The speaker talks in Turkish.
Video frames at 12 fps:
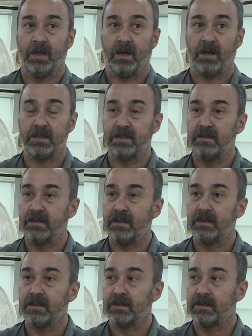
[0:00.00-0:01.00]

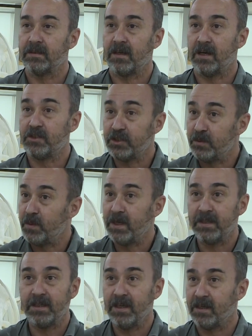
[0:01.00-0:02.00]
Aslında e,
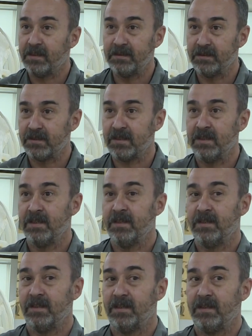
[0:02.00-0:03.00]
açılmaya da yakınız.
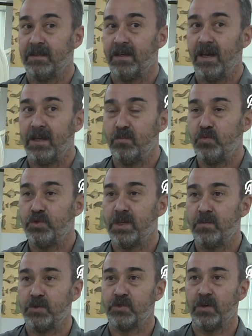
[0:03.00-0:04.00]
Ee, yani
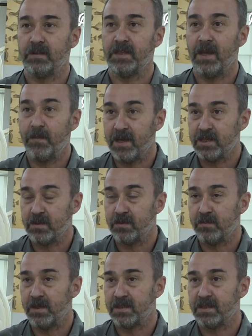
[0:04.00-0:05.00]
müzemiz şu anda epeyce bir
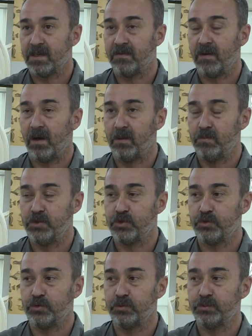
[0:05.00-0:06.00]
mesafe
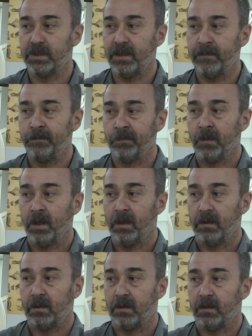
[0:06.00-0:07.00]
almış durumda
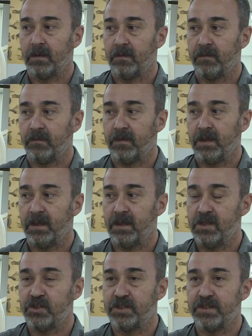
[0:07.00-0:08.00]
e, ve
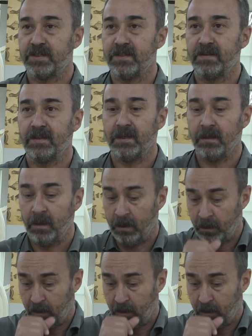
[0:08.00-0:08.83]
içerisinde